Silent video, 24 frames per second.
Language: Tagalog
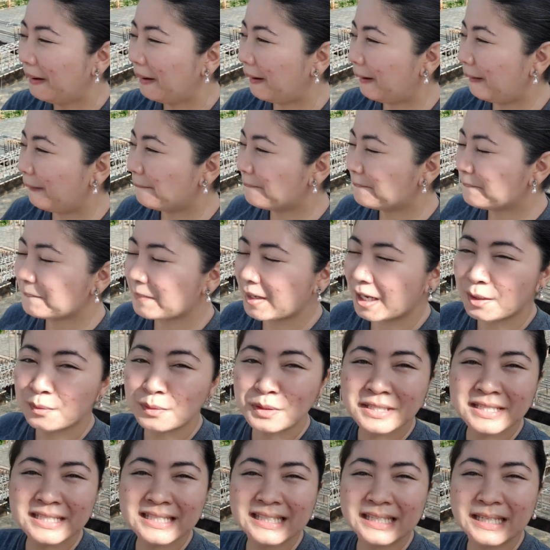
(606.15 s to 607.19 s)
Um, I
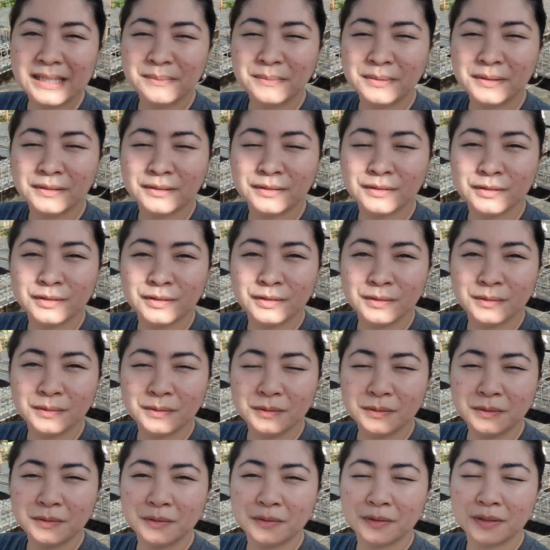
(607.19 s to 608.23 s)
wasn't able to
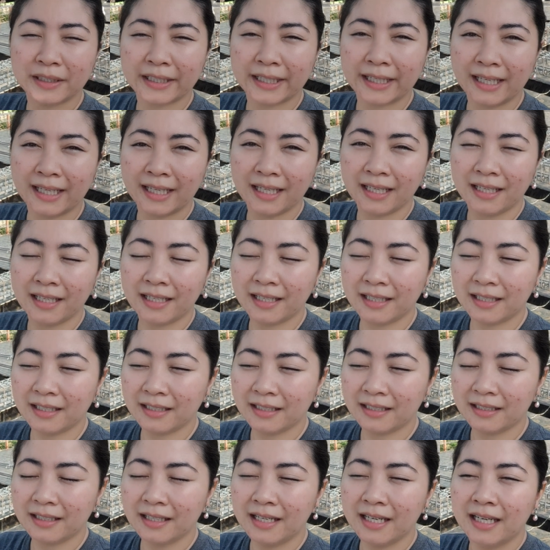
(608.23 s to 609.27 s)
do a
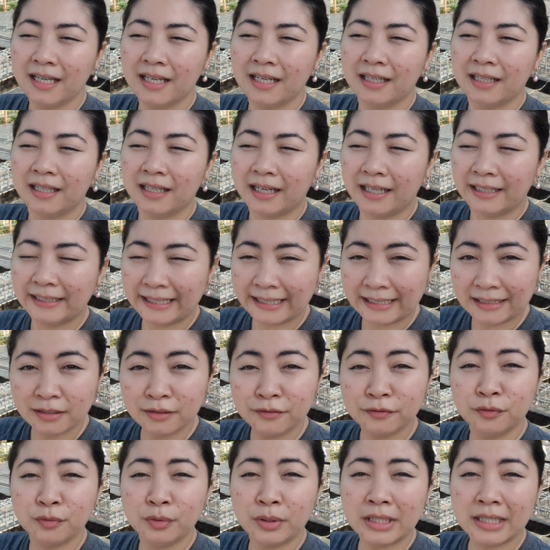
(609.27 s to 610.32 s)
an end
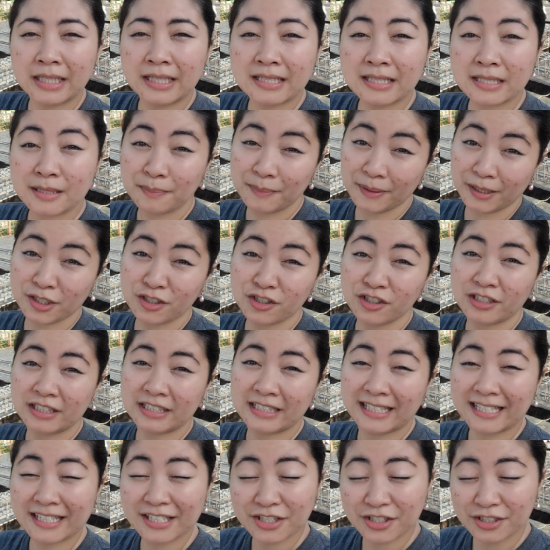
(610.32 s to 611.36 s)
of week inspection
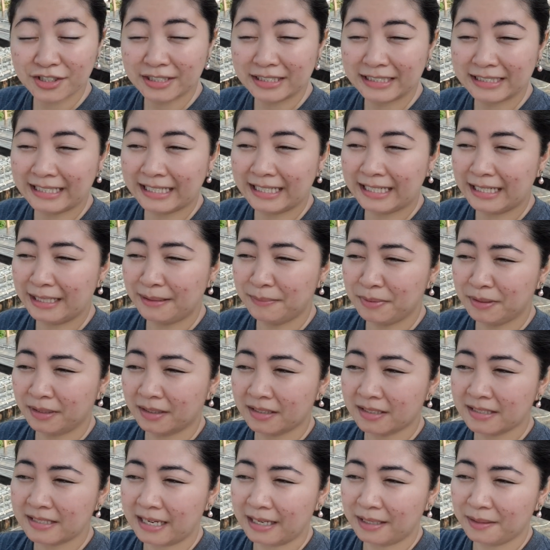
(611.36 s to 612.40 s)
yesterday
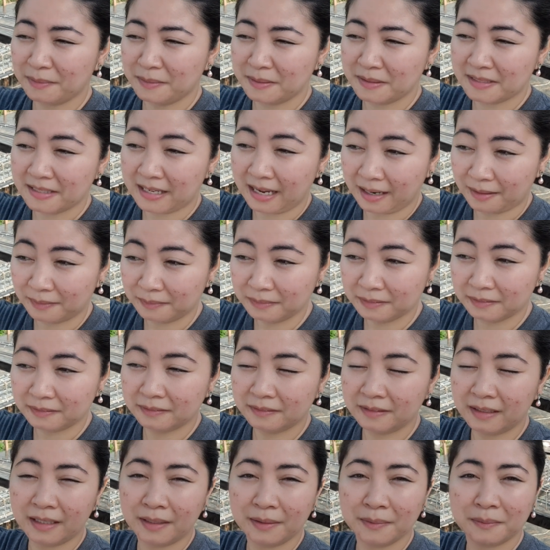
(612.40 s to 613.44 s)
because I was out, no?
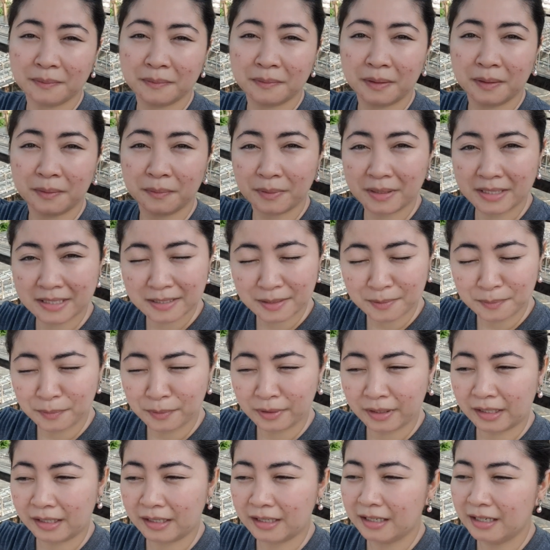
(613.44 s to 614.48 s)
I, I went
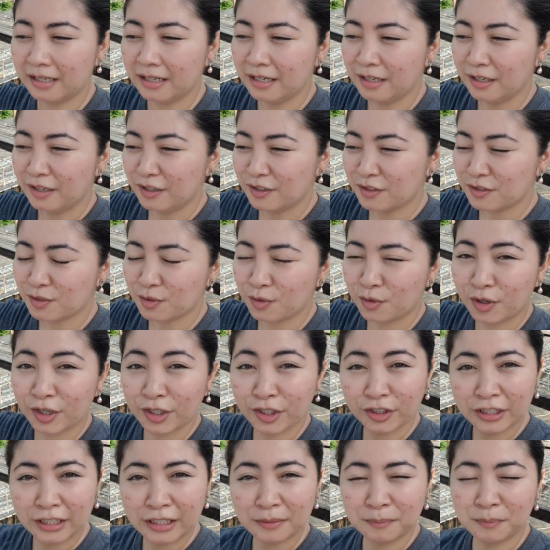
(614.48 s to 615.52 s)
somewhere. So,
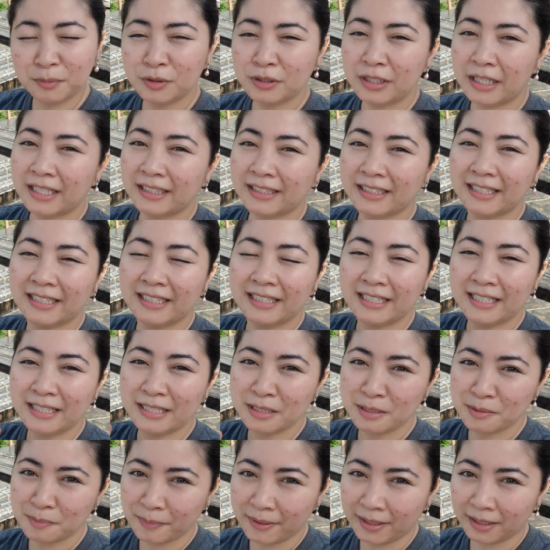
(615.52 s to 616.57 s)
ngayon na lang po natin
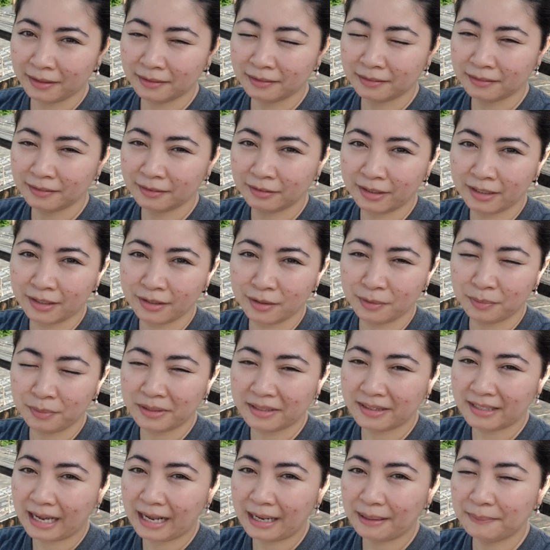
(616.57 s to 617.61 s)
i-inspect together
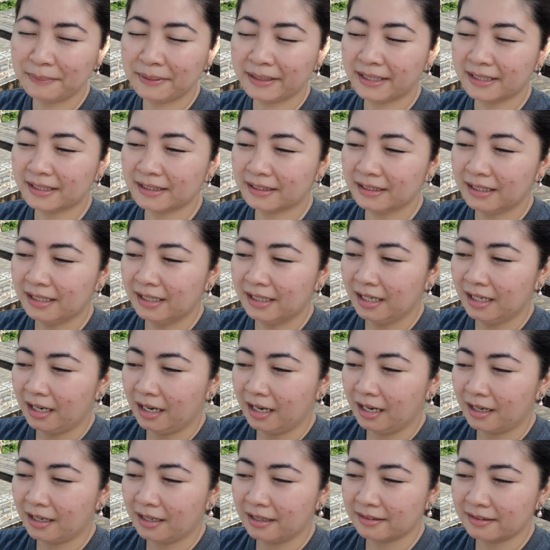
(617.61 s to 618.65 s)
with Abet.
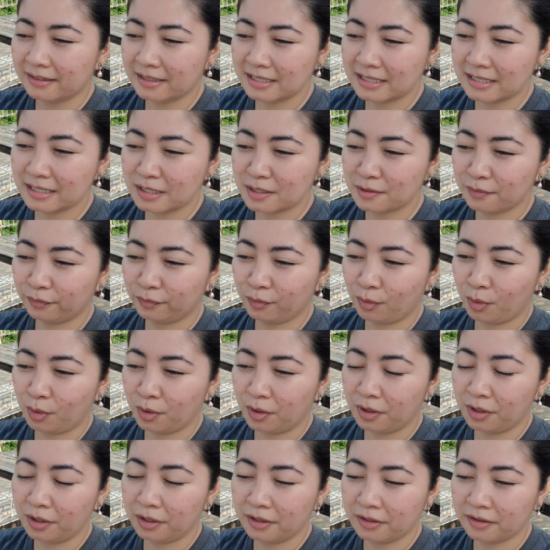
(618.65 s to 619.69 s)
Uh, this is
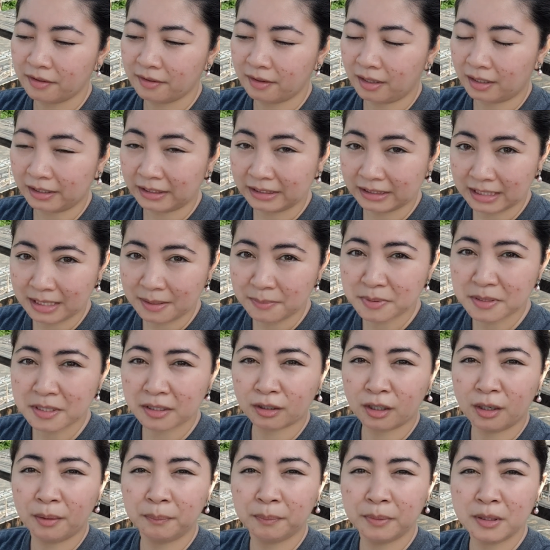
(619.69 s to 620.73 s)
for our team's
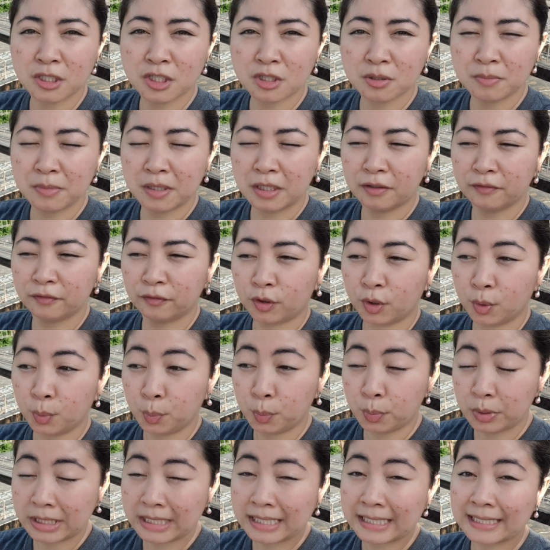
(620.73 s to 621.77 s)
accomplishment for
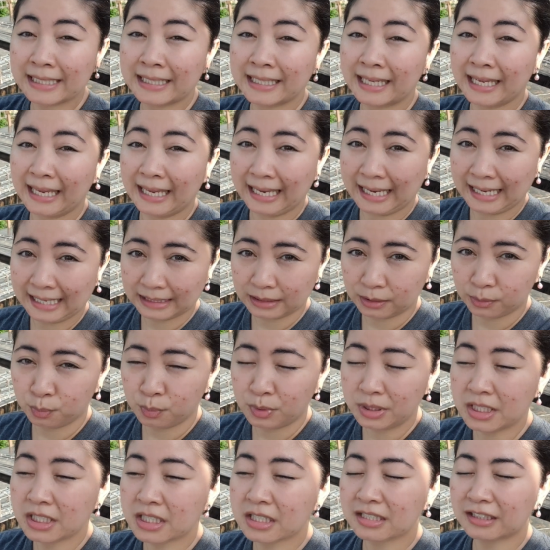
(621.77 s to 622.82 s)
week 8.
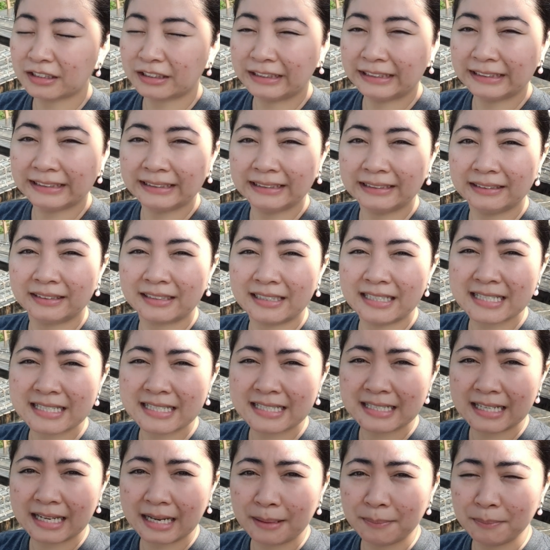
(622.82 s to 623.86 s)
We started our
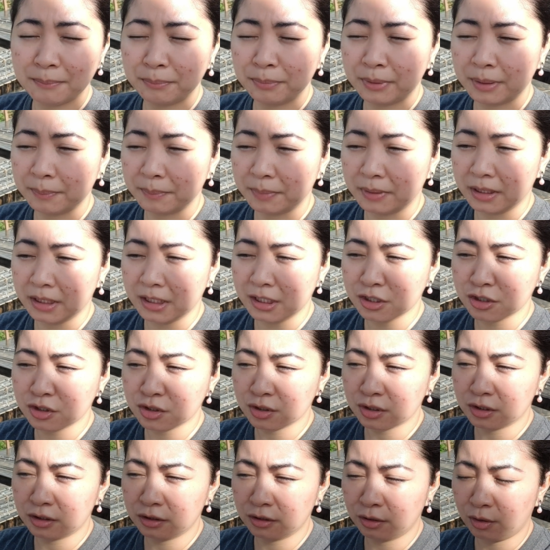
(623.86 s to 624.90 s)
slab
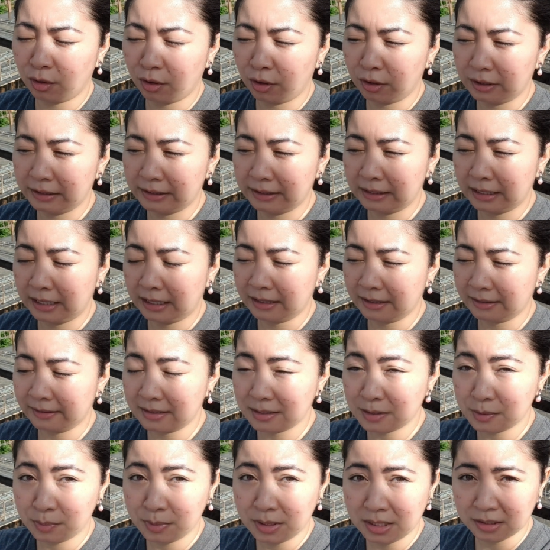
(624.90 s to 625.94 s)
preparation uh,
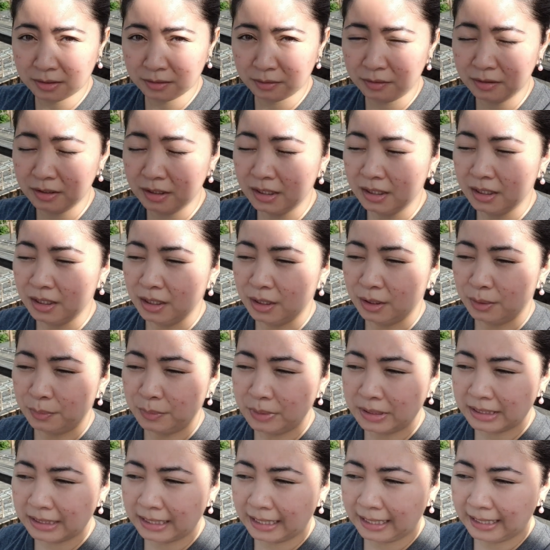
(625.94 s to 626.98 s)
this week, no?
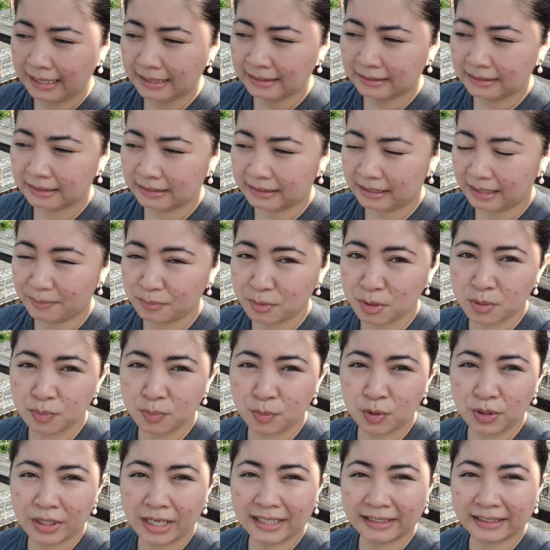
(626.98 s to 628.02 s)
Week 8, natapos
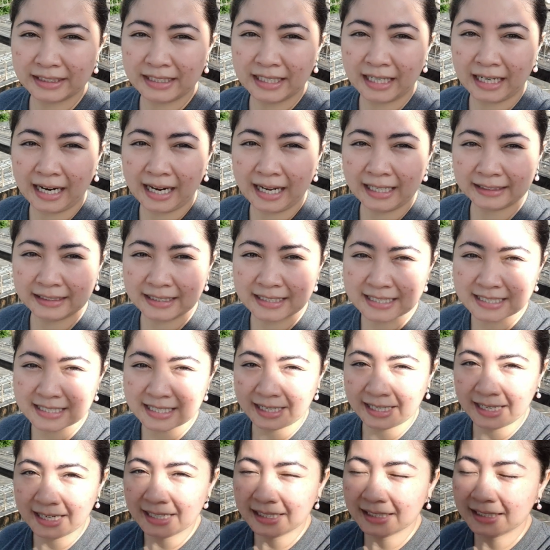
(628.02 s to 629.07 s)
po natin ang ating
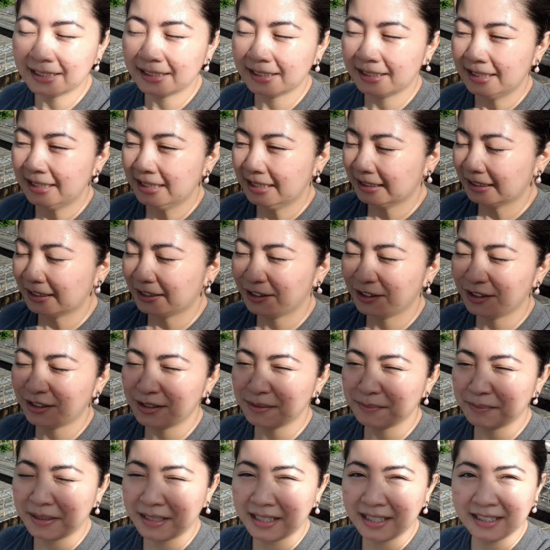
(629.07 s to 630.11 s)
sahig. Ngayon
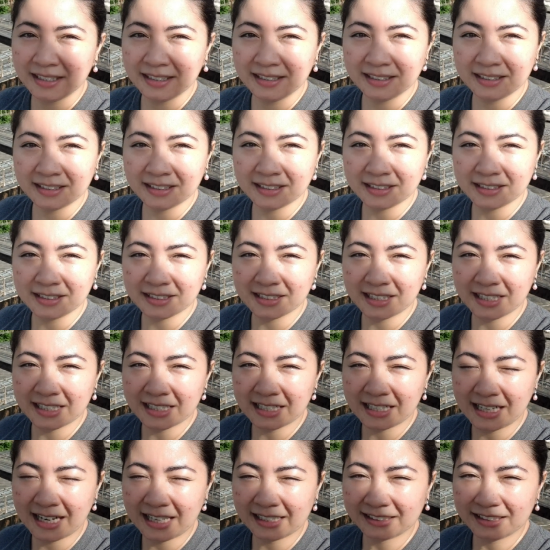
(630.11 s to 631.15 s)
naman,
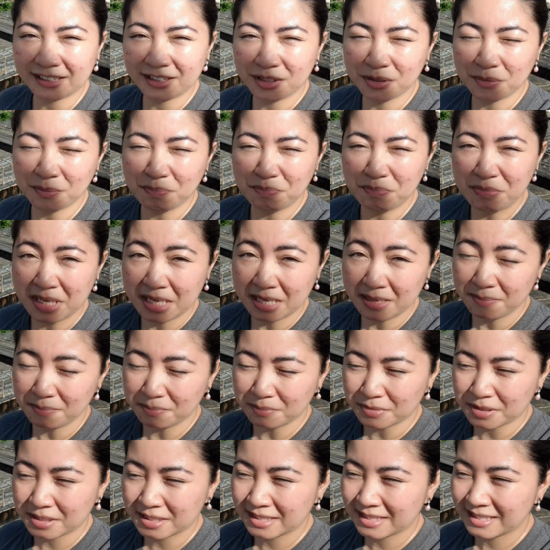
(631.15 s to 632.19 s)
tingnan natin yung
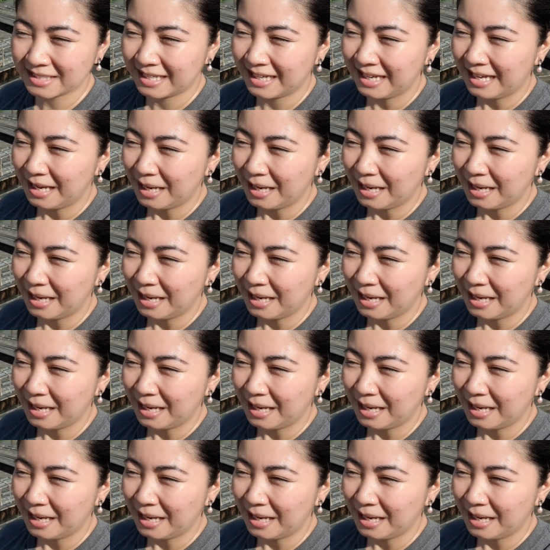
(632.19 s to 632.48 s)
beams.